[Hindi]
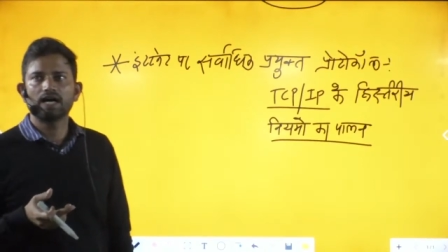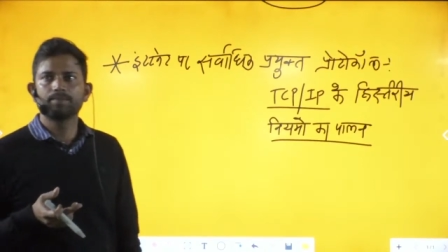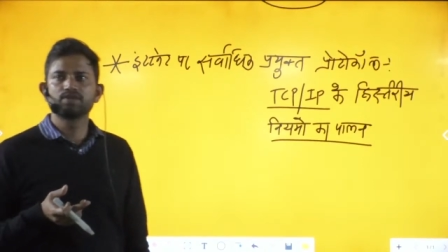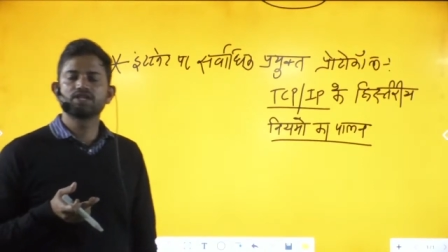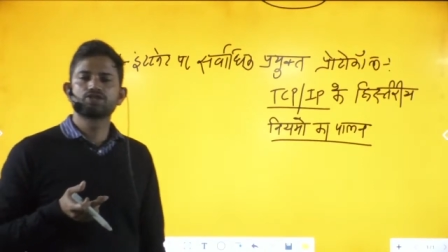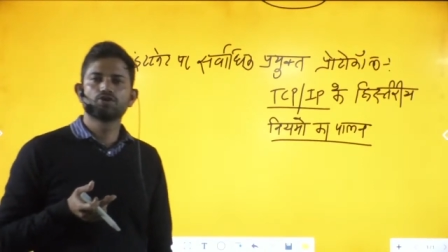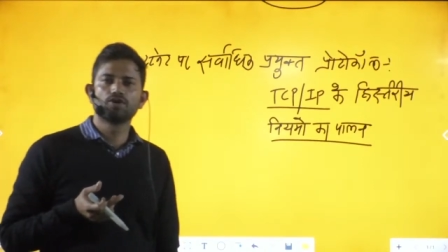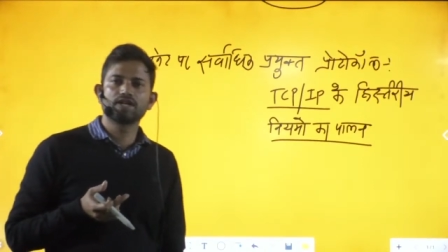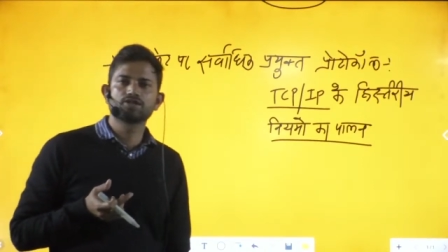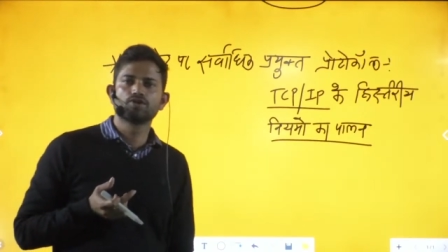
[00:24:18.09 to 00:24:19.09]
आप इसे
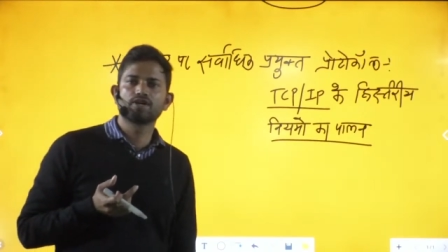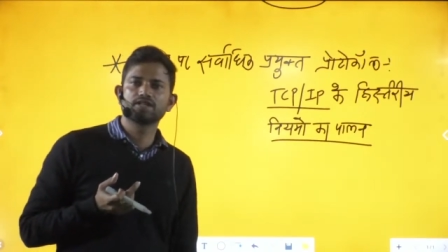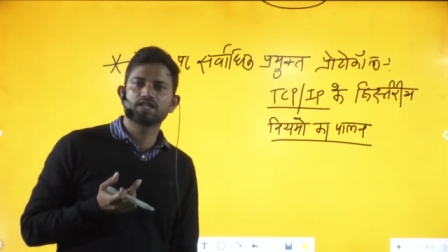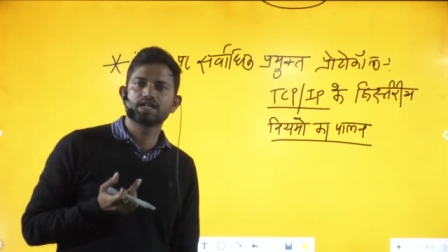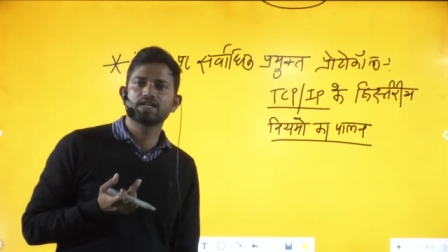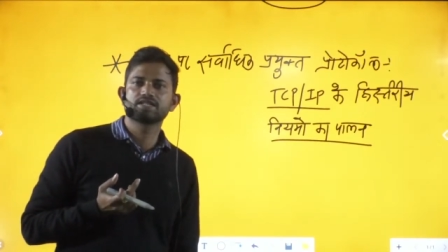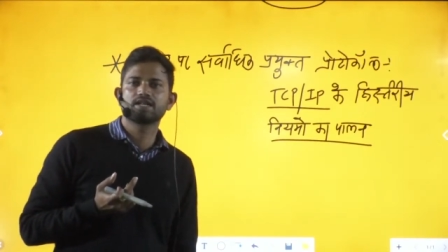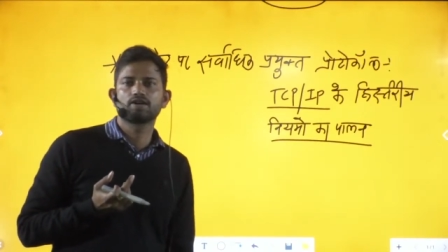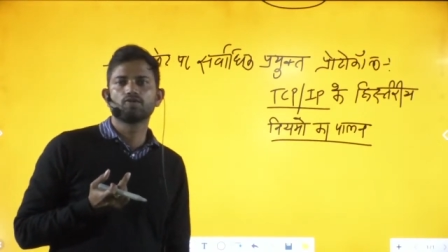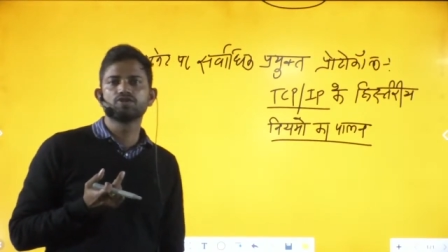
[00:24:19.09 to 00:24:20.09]
छोटे छोटे तरीके
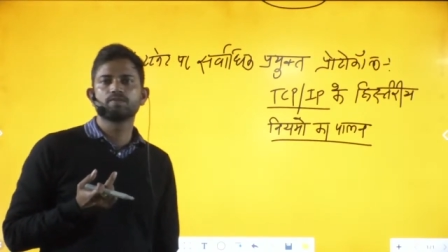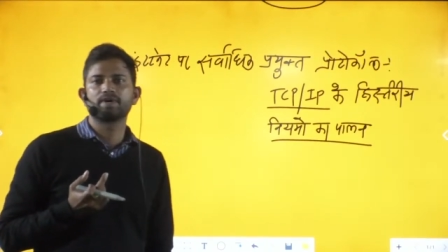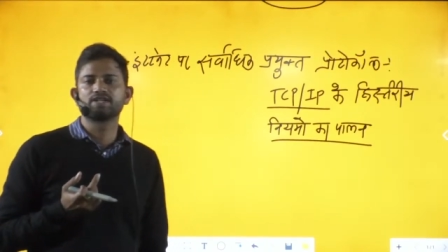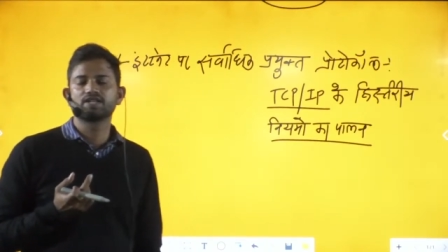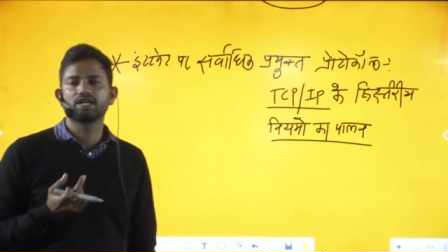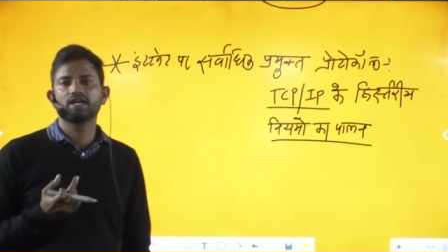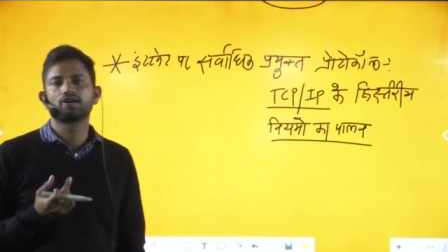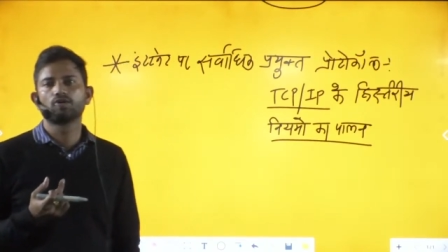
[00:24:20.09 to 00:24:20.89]
से रोज पढ़ते रहें